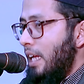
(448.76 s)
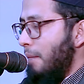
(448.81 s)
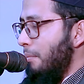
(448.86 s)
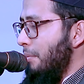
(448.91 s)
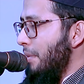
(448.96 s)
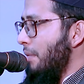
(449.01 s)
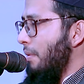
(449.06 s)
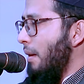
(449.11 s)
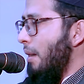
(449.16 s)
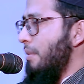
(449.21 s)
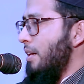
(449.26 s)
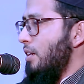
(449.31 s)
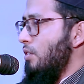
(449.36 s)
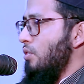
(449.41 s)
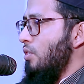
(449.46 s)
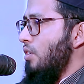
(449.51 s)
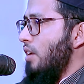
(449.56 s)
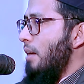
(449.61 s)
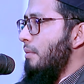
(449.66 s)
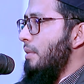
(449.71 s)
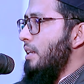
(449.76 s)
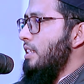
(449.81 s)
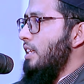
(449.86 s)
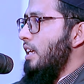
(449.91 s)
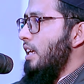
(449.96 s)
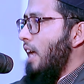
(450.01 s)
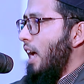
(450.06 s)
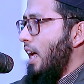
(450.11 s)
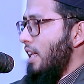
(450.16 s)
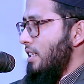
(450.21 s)
এমনি ভাবে কোন
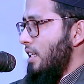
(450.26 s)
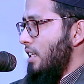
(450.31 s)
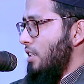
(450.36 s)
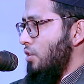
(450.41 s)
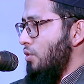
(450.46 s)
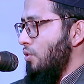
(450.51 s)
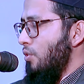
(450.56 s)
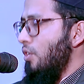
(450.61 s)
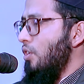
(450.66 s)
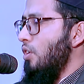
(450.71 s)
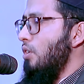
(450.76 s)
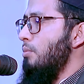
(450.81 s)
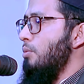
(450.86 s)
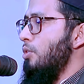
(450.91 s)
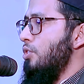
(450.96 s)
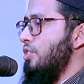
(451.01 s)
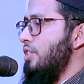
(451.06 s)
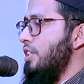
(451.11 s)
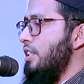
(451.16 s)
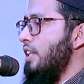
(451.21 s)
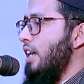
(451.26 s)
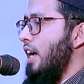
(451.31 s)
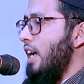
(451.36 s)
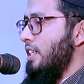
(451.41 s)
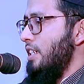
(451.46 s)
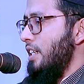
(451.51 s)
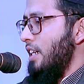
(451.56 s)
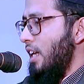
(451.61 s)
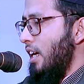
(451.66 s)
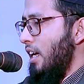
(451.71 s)
নামাজে আজান শুনলেও মসজিদে
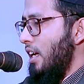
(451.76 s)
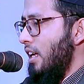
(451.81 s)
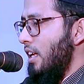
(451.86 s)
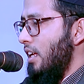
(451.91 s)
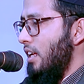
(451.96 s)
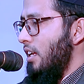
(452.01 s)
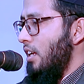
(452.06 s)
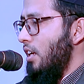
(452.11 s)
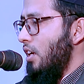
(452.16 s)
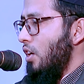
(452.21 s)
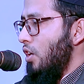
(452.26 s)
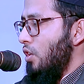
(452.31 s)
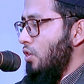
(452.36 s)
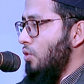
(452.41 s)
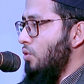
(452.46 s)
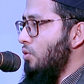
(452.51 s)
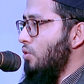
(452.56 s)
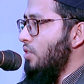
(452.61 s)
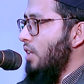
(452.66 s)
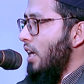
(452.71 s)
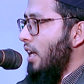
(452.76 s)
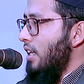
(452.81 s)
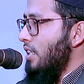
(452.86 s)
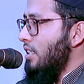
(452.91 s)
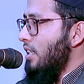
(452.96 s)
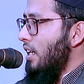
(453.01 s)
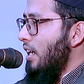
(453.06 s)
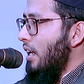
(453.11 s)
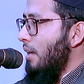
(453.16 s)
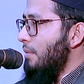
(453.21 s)
আসে না শুধু
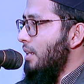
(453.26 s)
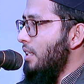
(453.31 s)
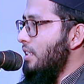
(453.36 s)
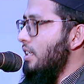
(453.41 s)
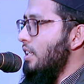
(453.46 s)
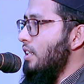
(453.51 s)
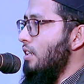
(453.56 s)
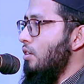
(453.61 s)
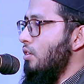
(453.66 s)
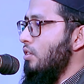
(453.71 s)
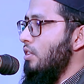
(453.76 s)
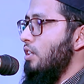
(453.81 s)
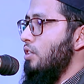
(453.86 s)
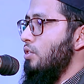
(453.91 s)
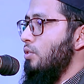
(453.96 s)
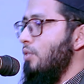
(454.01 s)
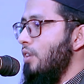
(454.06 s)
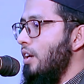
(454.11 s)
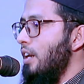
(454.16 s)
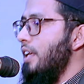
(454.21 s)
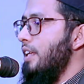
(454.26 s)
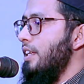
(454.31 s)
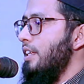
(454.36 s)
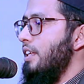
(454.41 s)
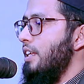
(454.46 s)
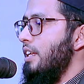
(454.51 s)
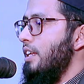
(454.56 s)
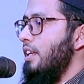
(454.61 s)
জানাজার নামাজের কথা শুনলেই